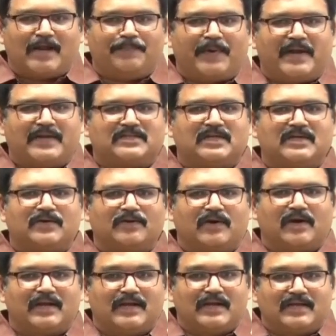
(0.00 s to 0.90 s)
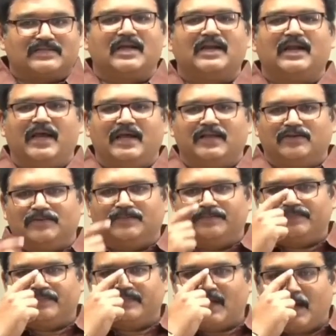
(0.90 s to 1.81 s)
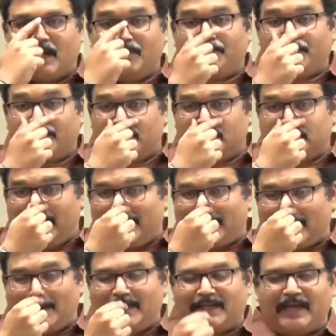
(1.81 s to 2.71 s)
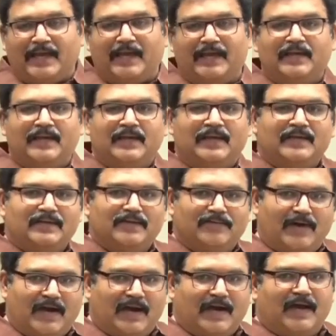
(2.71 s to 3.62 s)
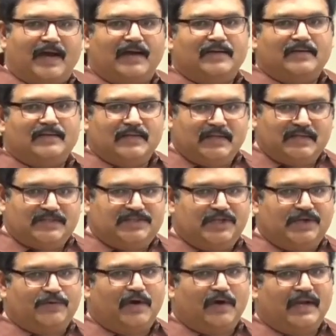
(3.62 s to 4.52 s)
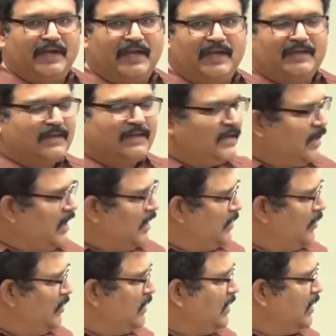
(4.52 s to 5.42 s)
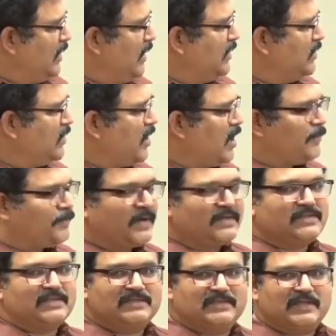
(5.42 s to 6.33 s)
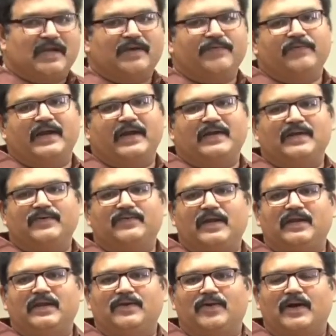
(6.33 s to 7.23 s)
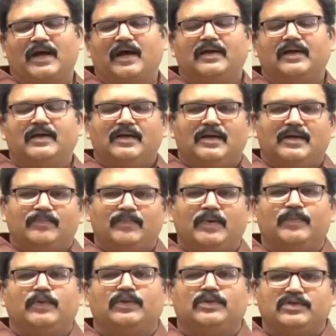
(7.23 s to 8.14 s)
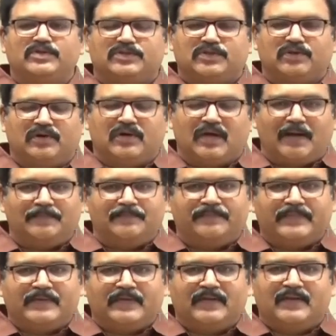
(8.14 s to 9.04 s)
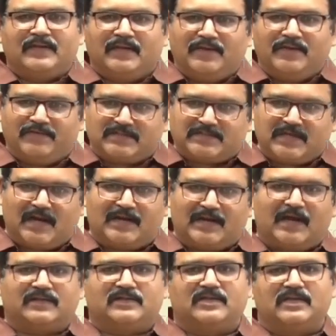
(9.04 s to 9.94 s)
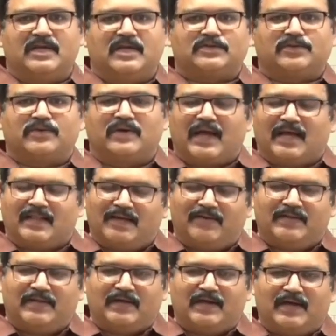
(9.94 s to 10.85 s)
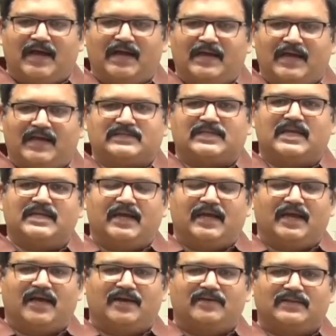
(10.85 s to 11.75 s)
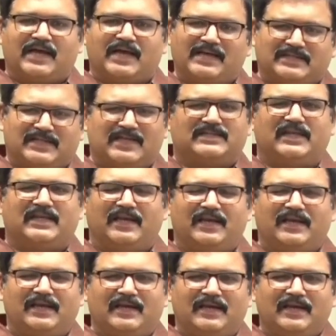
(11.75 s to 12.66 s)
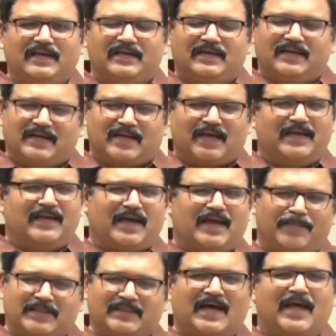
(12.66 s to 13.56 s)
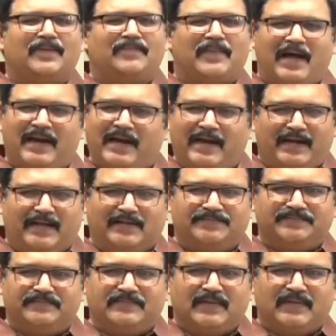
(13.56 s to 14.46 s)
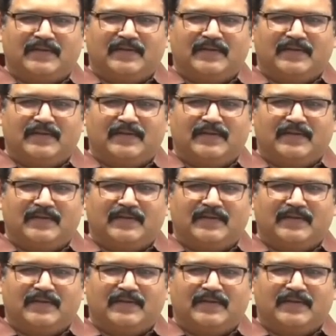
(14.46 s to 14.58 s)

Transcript: వన్ పర్సెంట్ కూడా నిజం లేదు అని ప్రూవ్ చేయటానికే ఇవాళ ఈ జీవోల్ని అదేవిధంగా ఇన్కార్పొరేషన్ సర్టిఫికేట్ని ఇవన్నీ కూడా మీ ముందు ఉంచుతూ ఉన్నాం ఈ విషయాలను అర్థం చేసుకోండి అదేవిధంగా అయ్యా సంజయ్ గారు దయచేసి ఇక ఈ అబద్ధాలు మానేయండి